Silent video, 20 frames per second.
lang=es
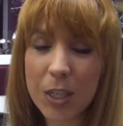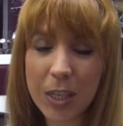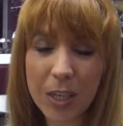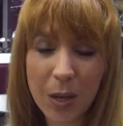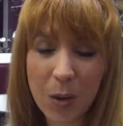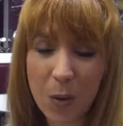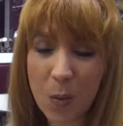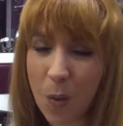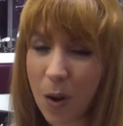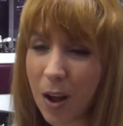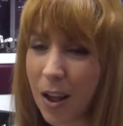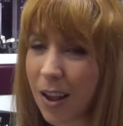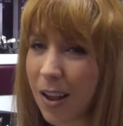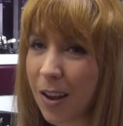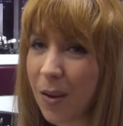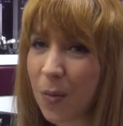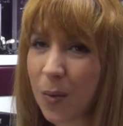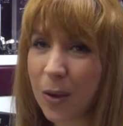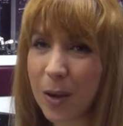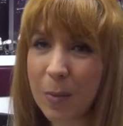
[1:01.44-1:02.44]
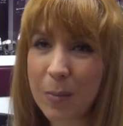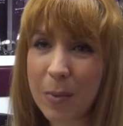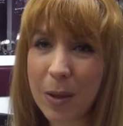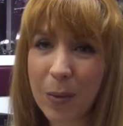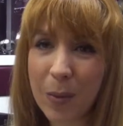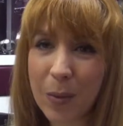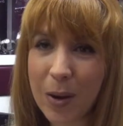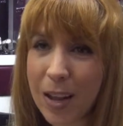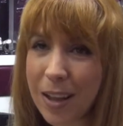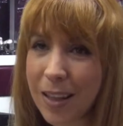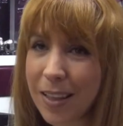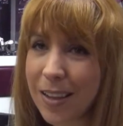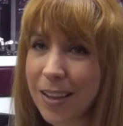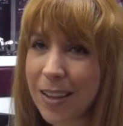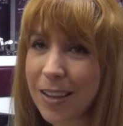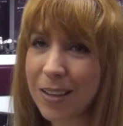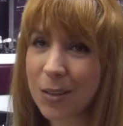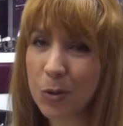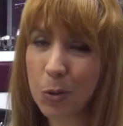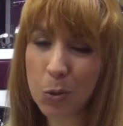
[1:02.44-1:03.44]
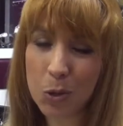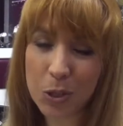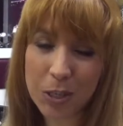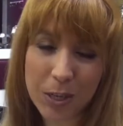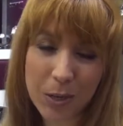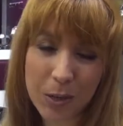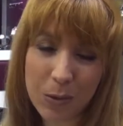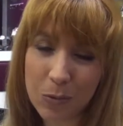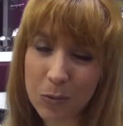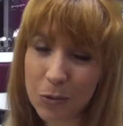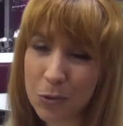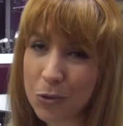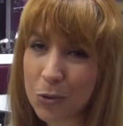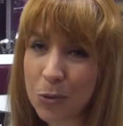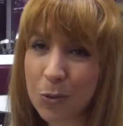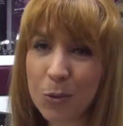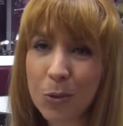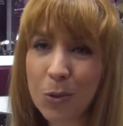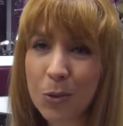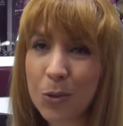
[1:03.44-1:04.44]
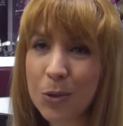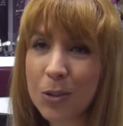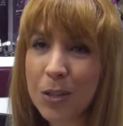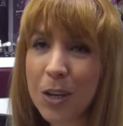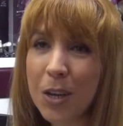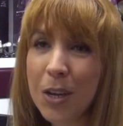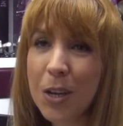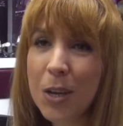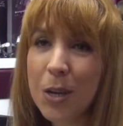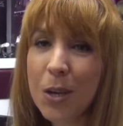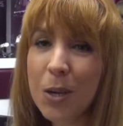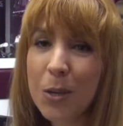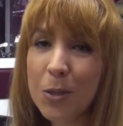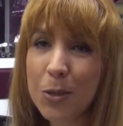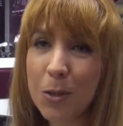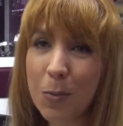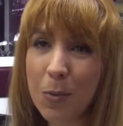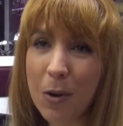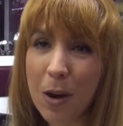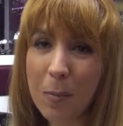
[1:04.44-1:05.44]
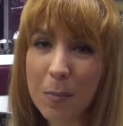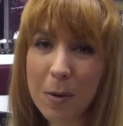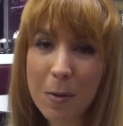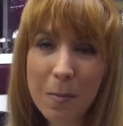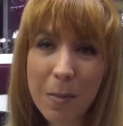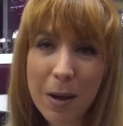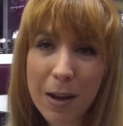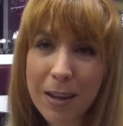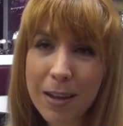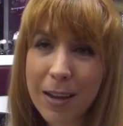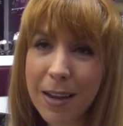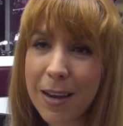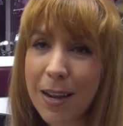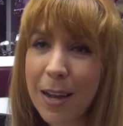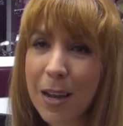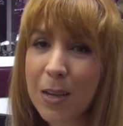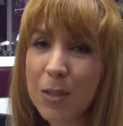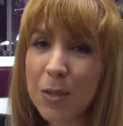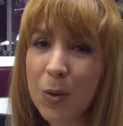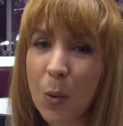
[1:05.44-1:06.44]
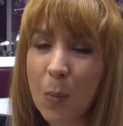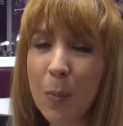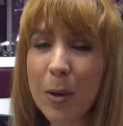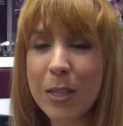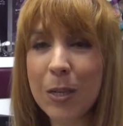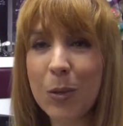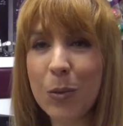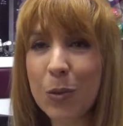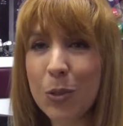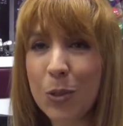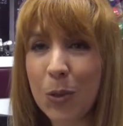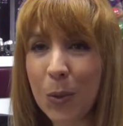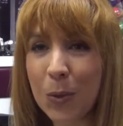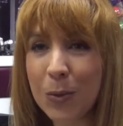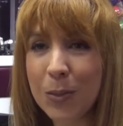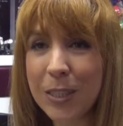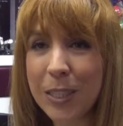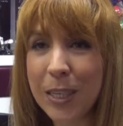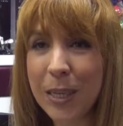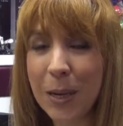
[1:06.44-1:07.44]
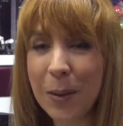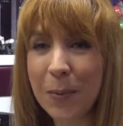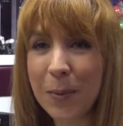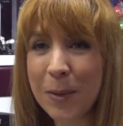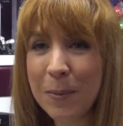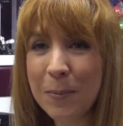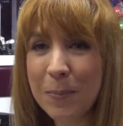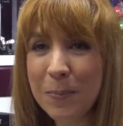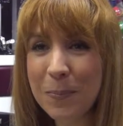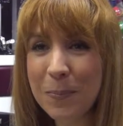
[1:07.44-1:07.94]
sigue igual, no ha cambiado nada, Antonio sigue con nosotros, somos las mismas caras con más ilusión, si cabe.